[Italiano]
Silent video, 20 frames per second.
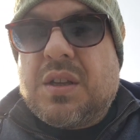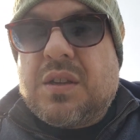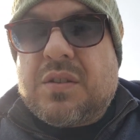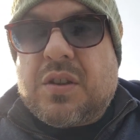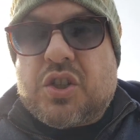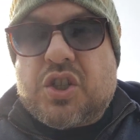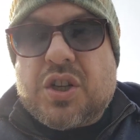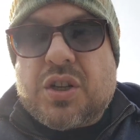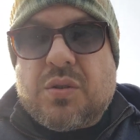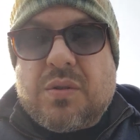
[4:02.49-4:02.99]

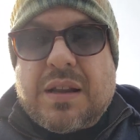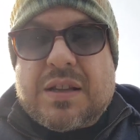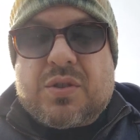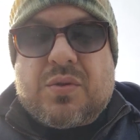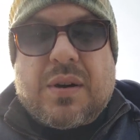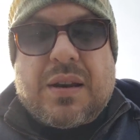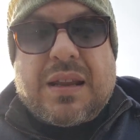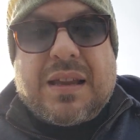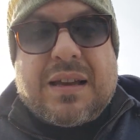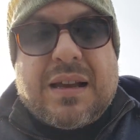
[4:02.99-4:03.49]
Se c'era una
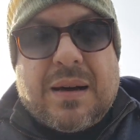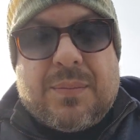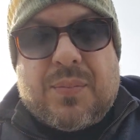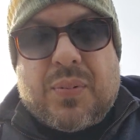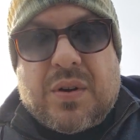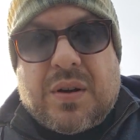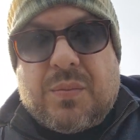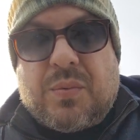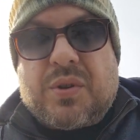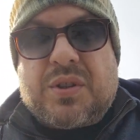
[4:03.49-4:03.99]
squadra in
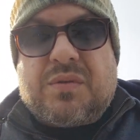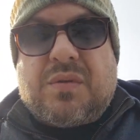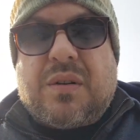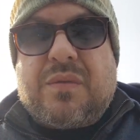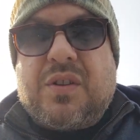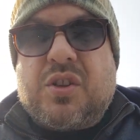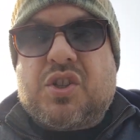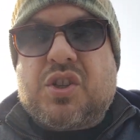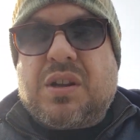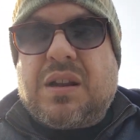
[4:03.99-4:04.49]
campo che poteva
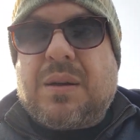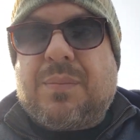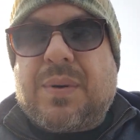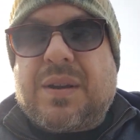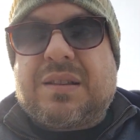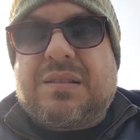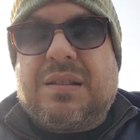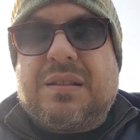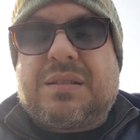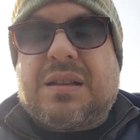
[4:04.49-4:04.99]
vincere la
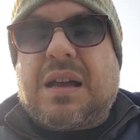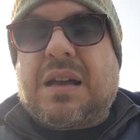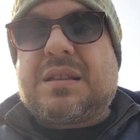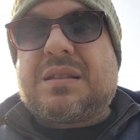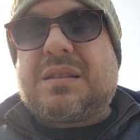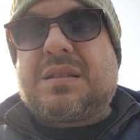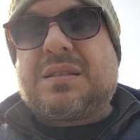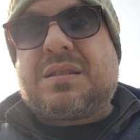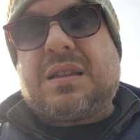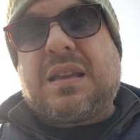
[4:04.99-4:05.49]
partita
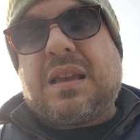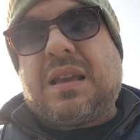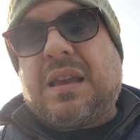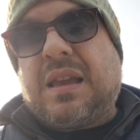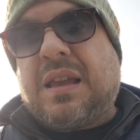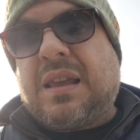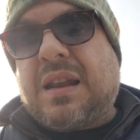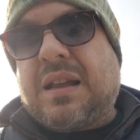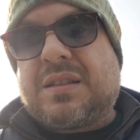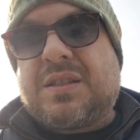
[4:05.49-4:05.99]

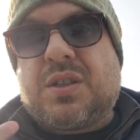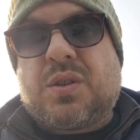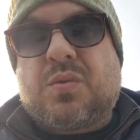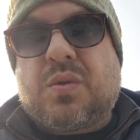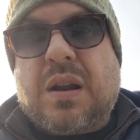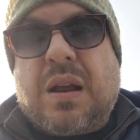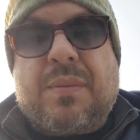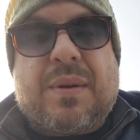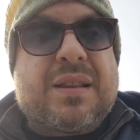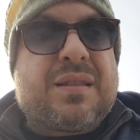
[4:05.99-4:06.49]
era
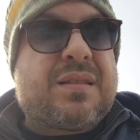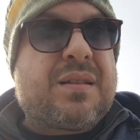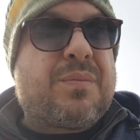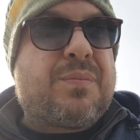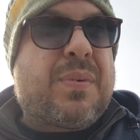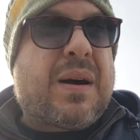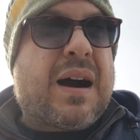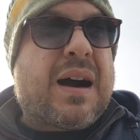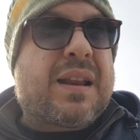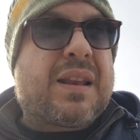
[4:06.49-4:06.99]
sicuramente il
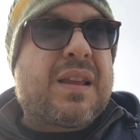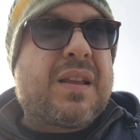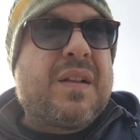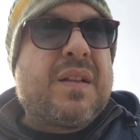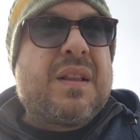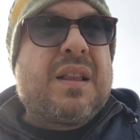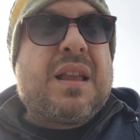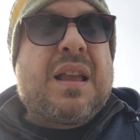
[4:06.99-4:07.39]
Bari.